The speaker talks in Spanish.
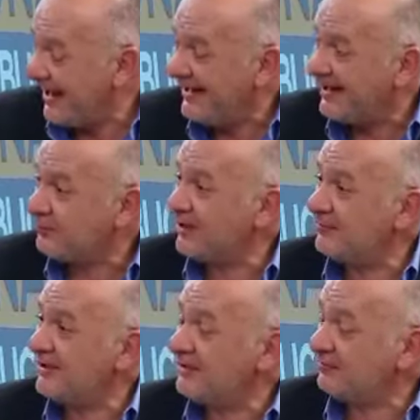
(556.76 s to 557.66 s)
él era muy
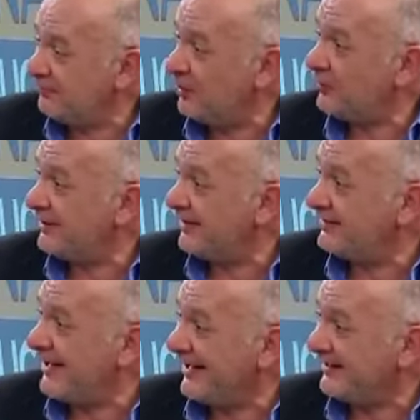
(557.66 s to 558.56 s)
amigo
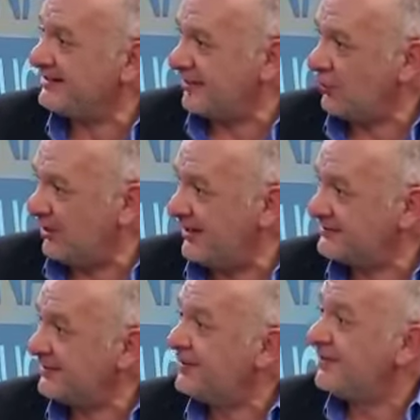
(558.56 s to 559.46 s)
de, Reyes Heroles,
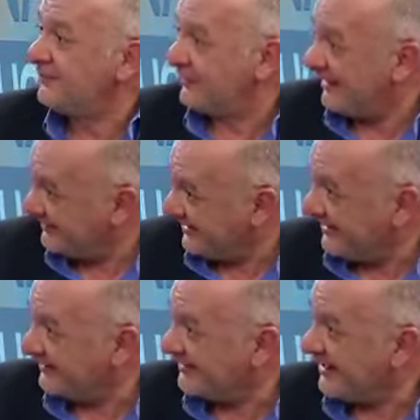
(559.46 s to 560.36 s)

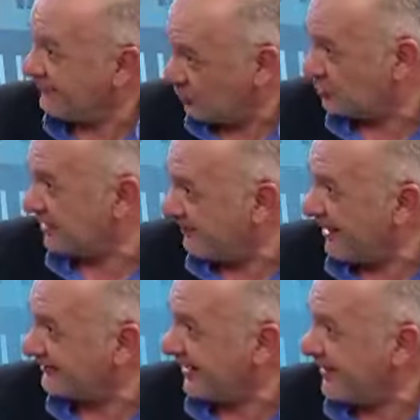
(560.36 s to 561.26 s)
de, Fausto
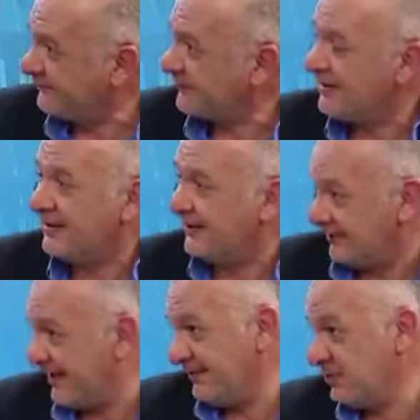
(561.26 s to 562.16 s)
Zapata,
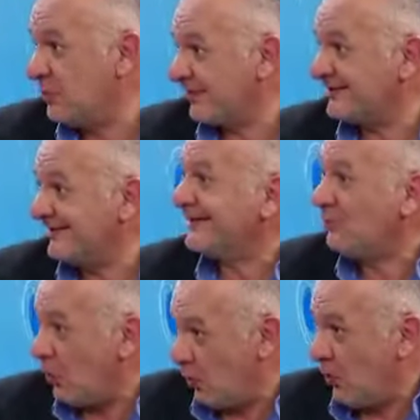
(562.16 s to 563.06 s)
del mismo
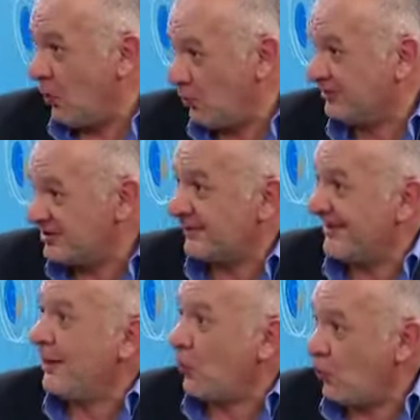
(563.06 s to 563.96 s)
presidente Luis
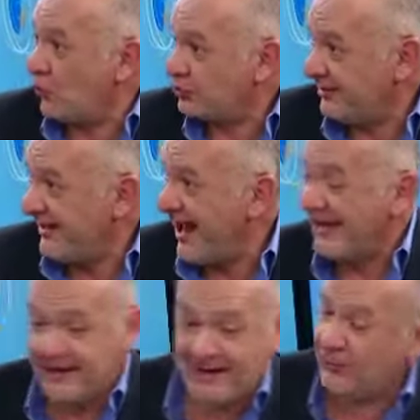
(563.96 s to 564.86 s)
Echeverría lo conocía,
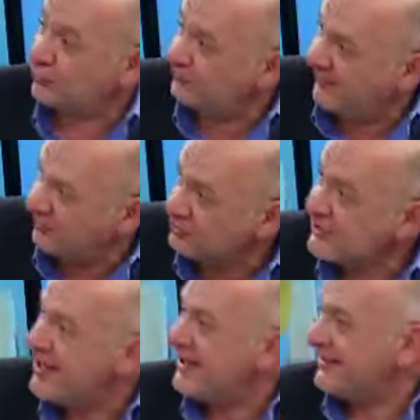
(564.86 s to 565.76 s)
iba a Los Pinos
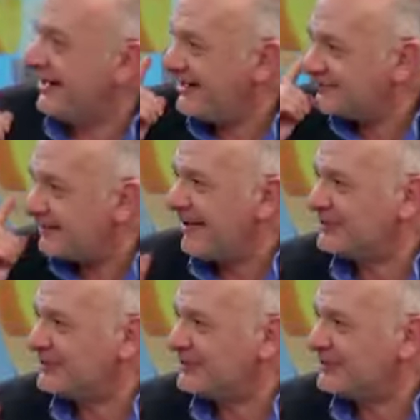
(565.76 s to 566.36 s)
y él estaba